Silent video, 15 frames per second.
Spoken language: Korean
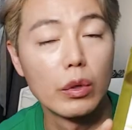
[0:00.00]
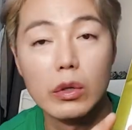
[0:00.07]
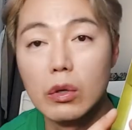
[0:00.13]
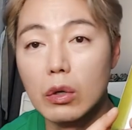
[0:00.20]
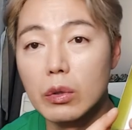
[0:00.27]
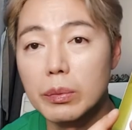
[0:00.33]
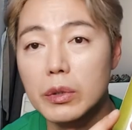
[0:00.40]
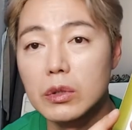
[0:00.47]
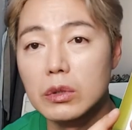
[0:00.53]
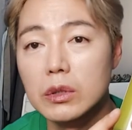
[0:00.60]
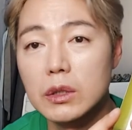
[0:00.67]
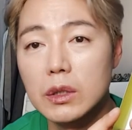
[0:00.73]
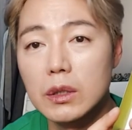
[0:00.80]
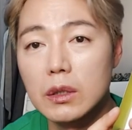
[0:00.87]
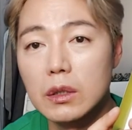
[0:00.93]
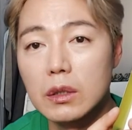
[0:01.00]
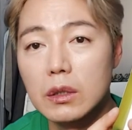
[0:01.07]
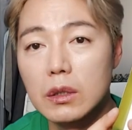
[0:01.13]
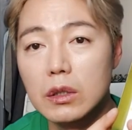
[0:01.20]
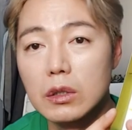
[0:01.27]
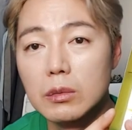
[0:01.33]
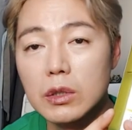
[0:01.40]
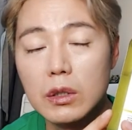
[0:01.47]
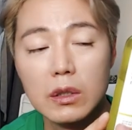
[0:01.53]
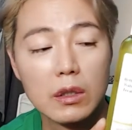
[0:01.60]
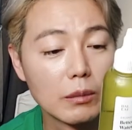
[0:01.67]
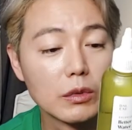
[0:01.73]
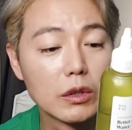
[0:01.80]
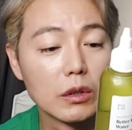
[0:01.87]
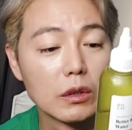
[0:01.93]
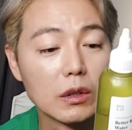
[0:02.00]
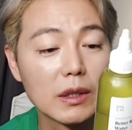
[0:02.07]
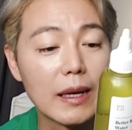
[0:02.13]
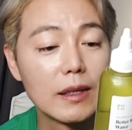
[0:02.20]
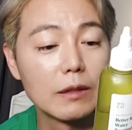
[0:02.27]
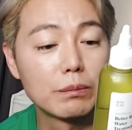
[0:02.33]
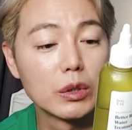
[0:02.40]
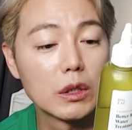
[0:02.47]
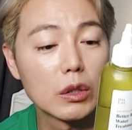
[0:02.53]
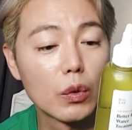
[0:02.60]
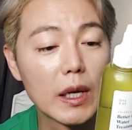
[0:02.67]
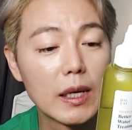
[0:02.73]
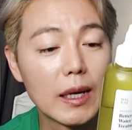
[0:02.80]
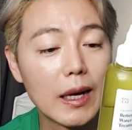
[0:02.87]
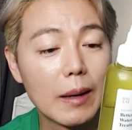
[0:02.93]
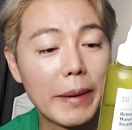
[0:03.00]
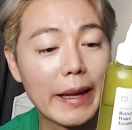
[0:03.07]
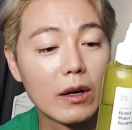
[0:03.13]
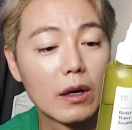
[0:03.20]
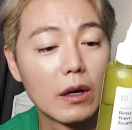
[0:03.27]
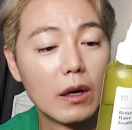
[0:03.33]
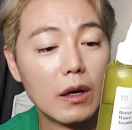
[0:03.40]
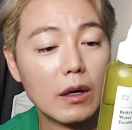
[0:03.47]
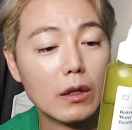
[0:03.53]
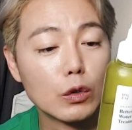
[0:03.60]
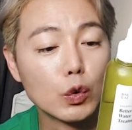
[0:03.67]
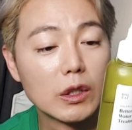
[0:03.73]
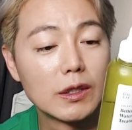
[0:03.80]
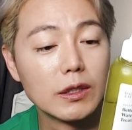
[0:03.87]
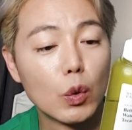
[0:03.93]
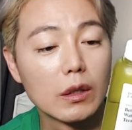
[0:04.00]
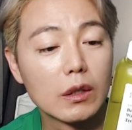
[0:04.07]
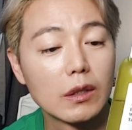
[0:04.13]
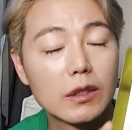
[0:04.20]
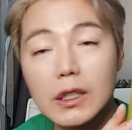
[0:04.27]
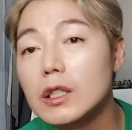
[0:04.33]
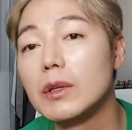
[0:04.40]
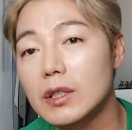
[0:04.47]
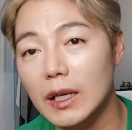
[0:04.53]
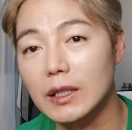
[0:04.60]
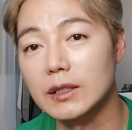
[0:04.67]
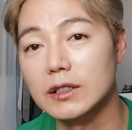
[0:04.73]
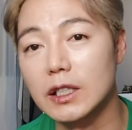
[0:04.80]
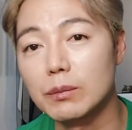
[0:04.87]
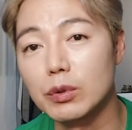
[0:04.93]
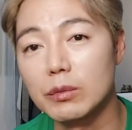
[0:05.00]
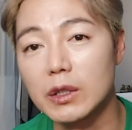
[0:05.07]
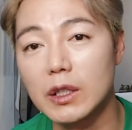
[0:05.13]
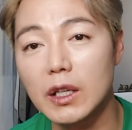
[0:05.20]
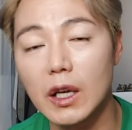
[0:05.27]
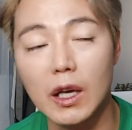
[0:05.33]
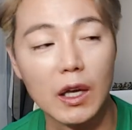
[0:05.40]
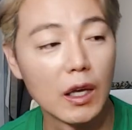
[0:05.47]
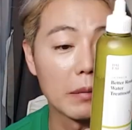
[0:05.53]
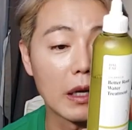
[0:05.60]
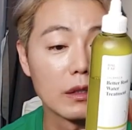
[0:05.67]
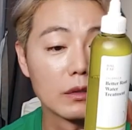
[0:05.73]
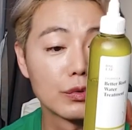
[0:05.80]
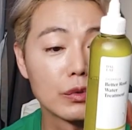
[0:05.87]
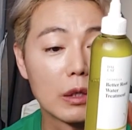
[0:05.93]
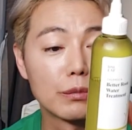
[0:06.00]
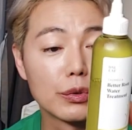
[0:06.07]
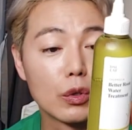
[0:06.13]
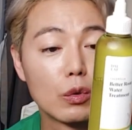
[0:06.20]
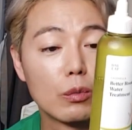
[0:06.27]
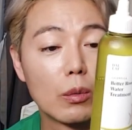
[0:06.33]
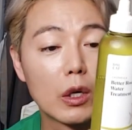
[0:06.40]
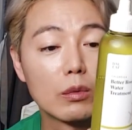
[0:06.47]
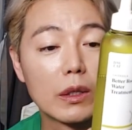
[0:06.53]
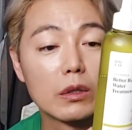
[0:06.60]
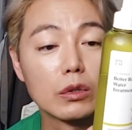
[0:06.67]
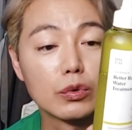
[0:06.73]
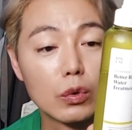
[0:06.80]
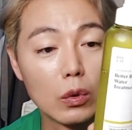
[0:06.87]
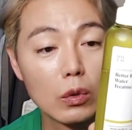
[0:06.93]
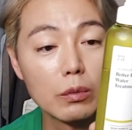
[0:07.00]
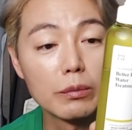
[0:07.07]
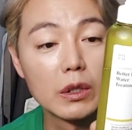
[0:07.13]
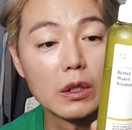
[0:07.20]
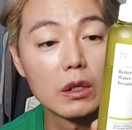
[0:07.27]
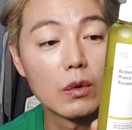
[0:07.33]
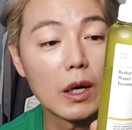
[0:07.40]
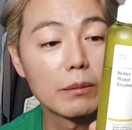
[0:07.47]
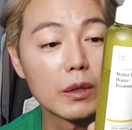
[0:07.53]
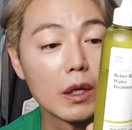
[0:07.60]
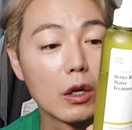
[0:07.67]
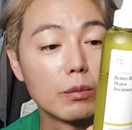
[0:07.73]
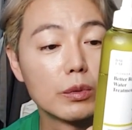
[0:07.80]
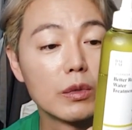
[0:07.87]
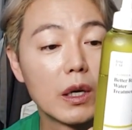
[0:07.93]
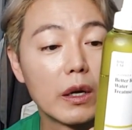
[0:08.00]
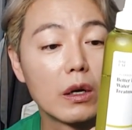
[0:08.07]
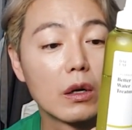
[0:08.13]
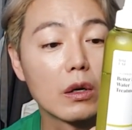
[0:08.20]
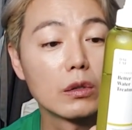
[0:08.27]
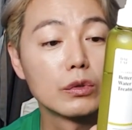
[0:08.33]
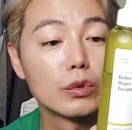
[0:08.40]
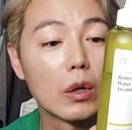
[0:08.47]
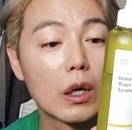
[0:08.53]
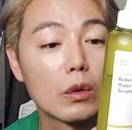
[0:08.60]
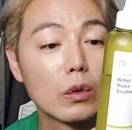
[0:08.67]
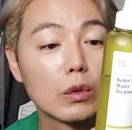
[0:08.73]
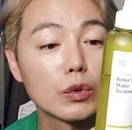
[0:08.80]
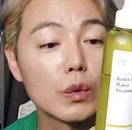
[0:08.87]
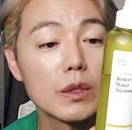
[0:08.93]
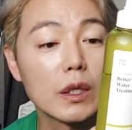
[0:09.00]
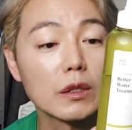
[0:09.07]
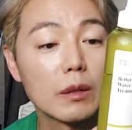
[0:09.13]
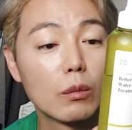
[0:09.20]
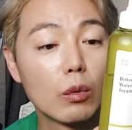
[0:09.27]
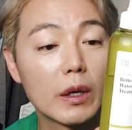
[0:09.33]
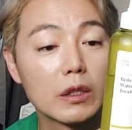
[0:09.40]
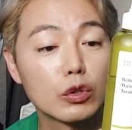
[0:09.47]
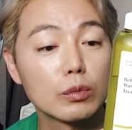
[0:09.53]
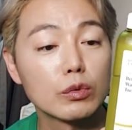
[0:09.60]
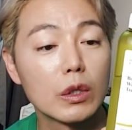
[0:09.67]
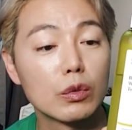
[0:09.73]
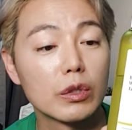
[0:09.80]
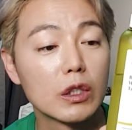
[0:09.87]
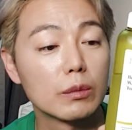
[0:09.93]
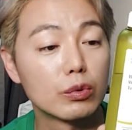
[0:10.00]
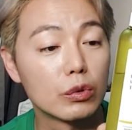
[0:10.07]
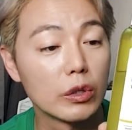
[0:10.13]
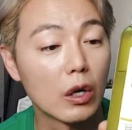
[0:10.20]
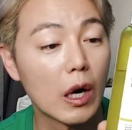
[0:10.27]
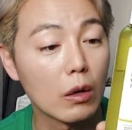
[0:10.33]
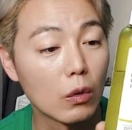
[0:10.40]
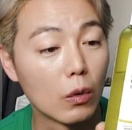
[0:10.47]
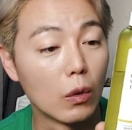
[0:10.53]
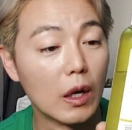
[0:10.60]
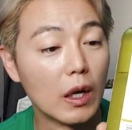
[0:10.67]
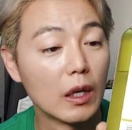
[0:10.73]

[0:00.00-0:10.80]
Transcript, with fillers: 왜 이렇게 어렵게 졌지? 이름을? 아무튼 달리프 클로렐라 베러 루트 워터 트리트먼트라는 제품인데, 바르는 순간 부드러운 모발로 만들어주고 미열과 함께 거품을 내어 건조하고 손상된 모발에 수분과 윤기를 부여하고